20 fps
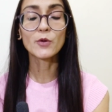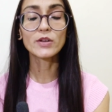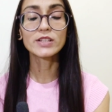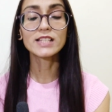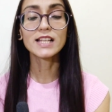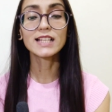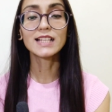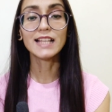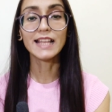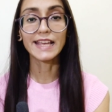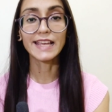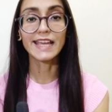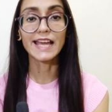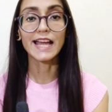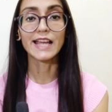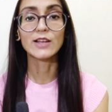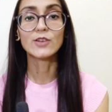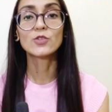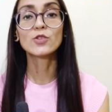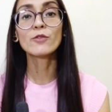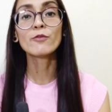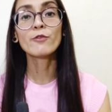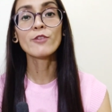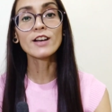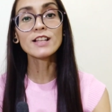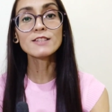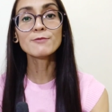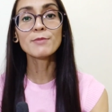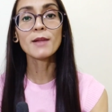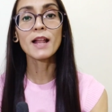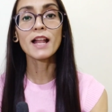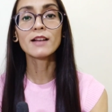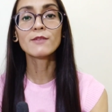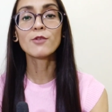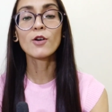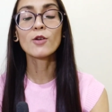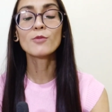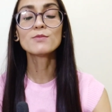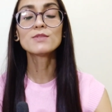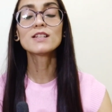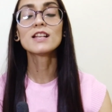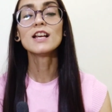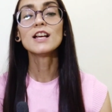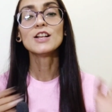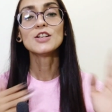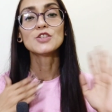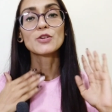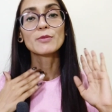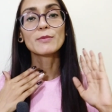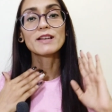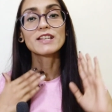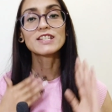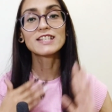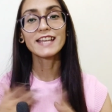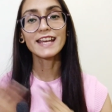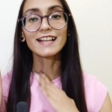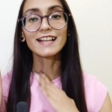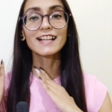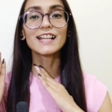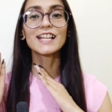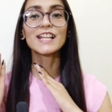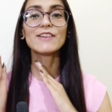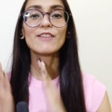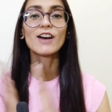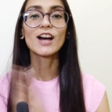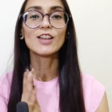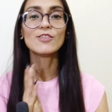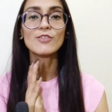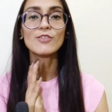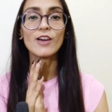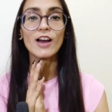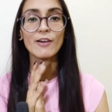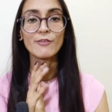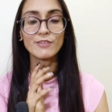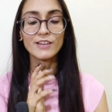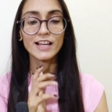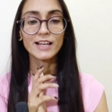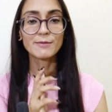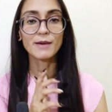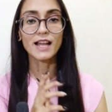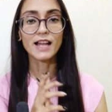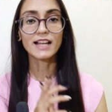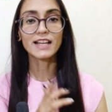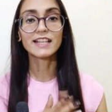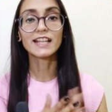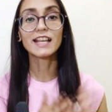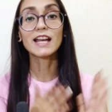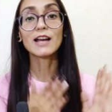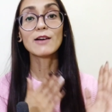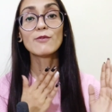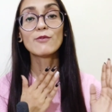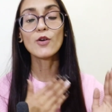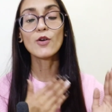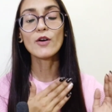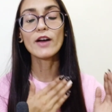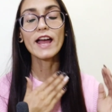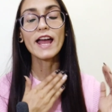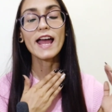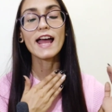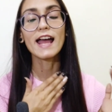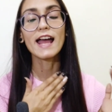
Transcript: लोगों के साथ लेके आई हूँ तो फर्स्ट प्लेटफॉर्म जो मैं शेयर करने वाली हूँ अप्रिएट मार्केटिंग का वो है